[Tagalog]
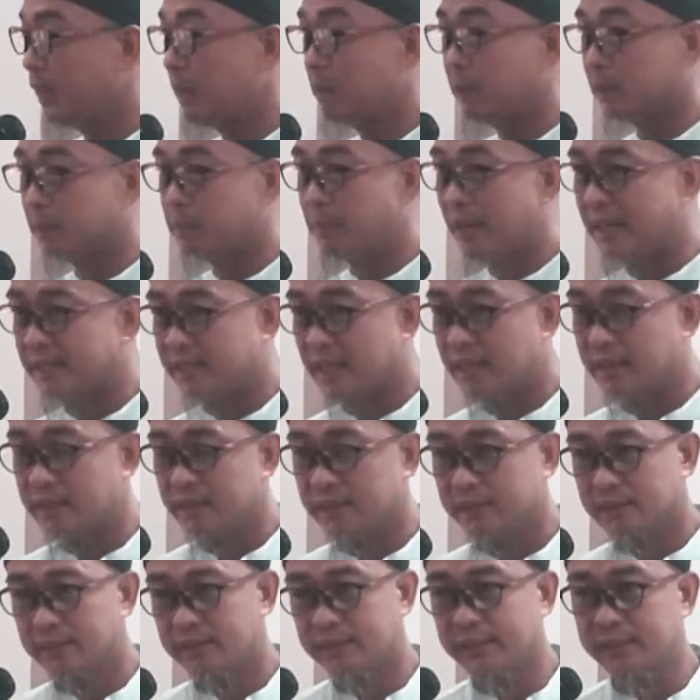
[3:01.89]
kinti nabasbasak,
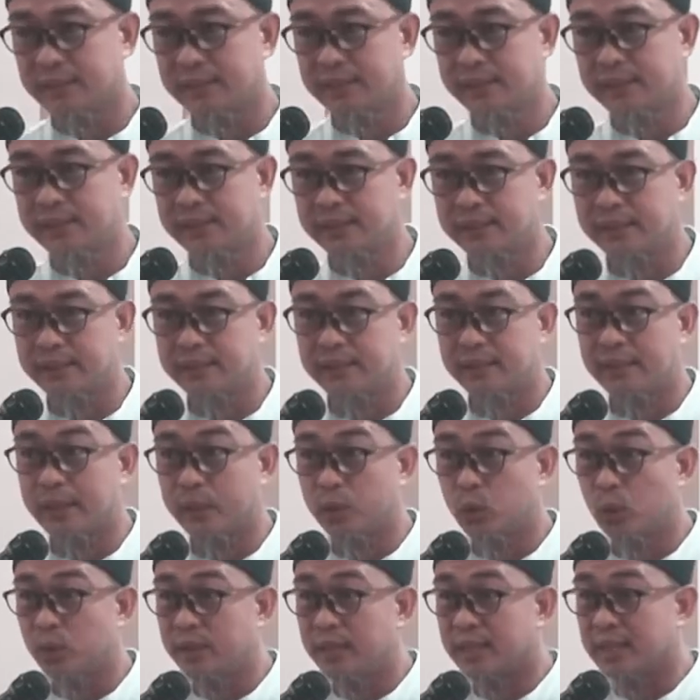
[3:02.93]
akat
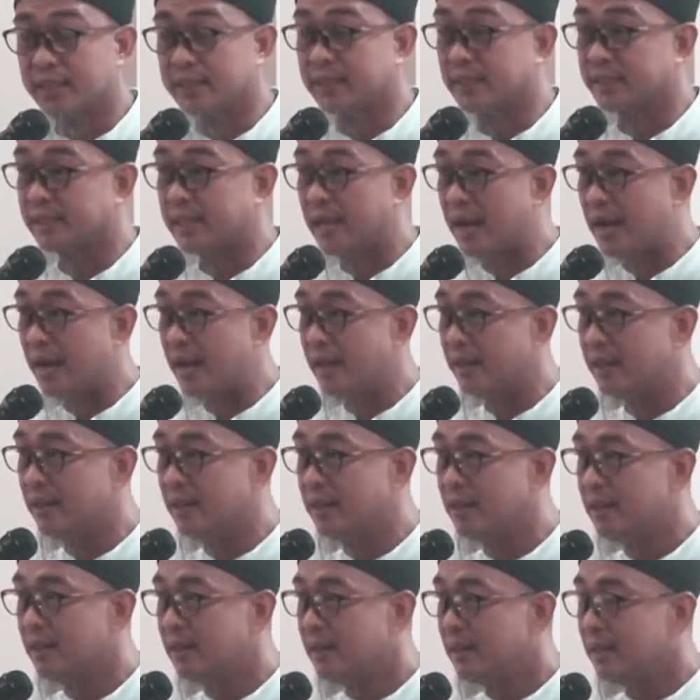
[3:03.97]
dahito iti kasasaad,
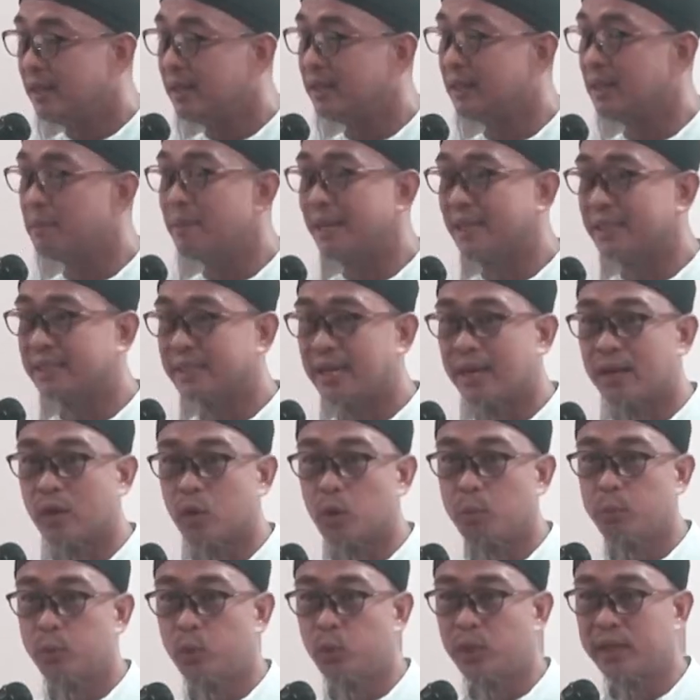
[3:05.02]
iti may nga
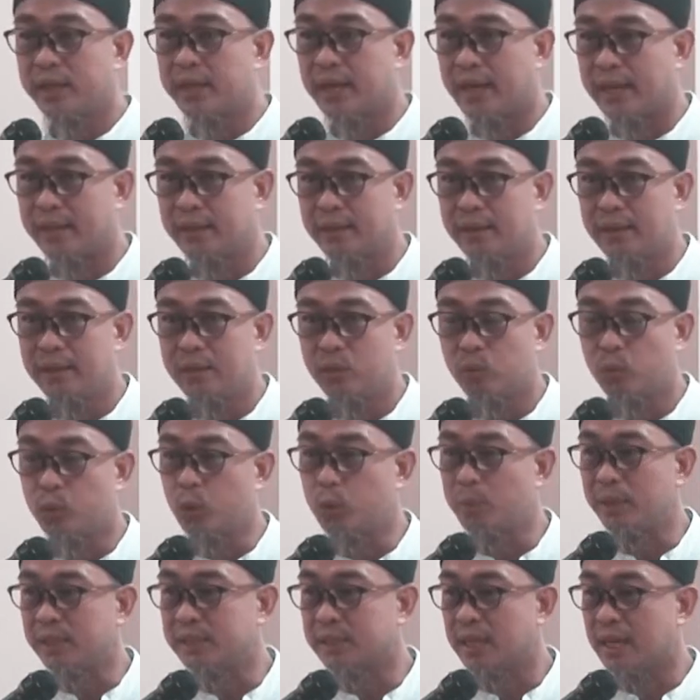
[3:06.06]
komunidad,
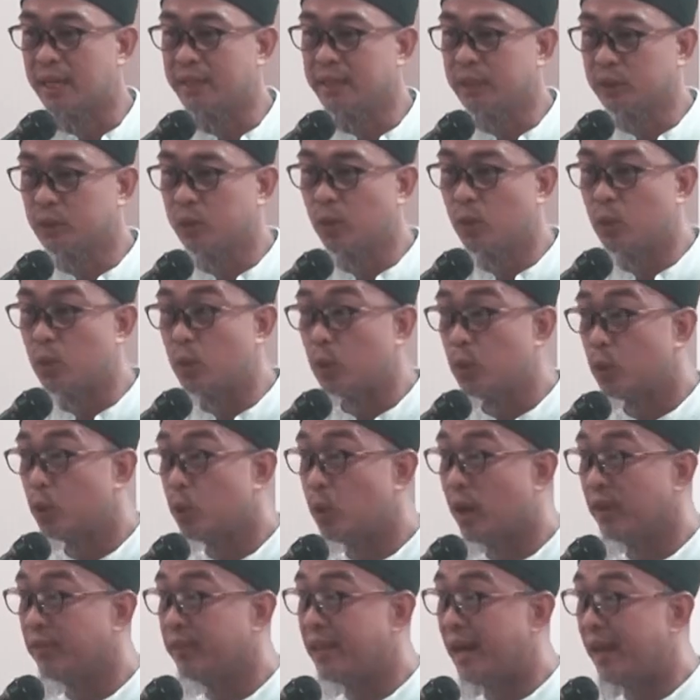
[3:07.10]
uno may nga diso,
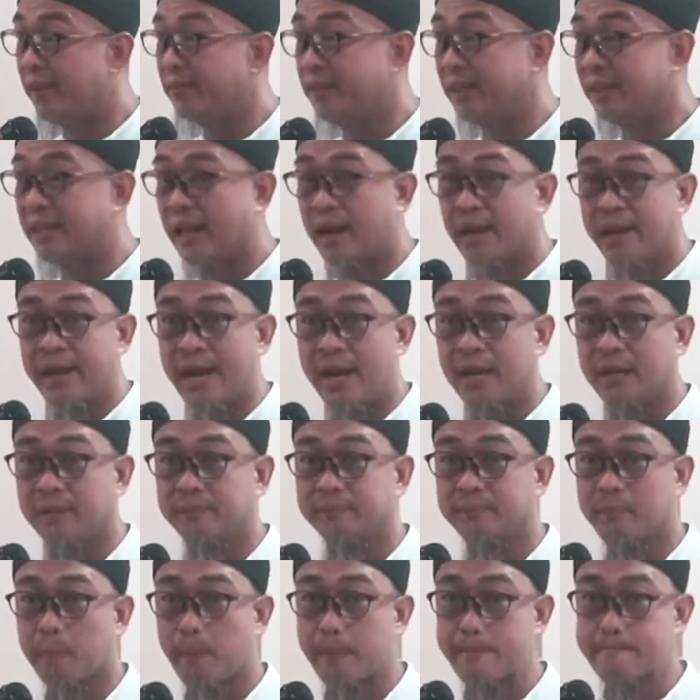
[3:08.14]
no addaan ti
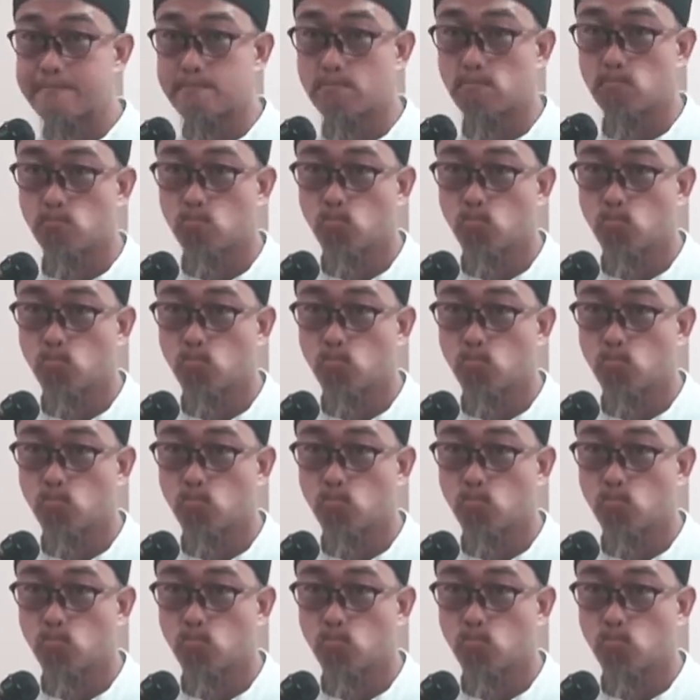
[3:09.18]
talna.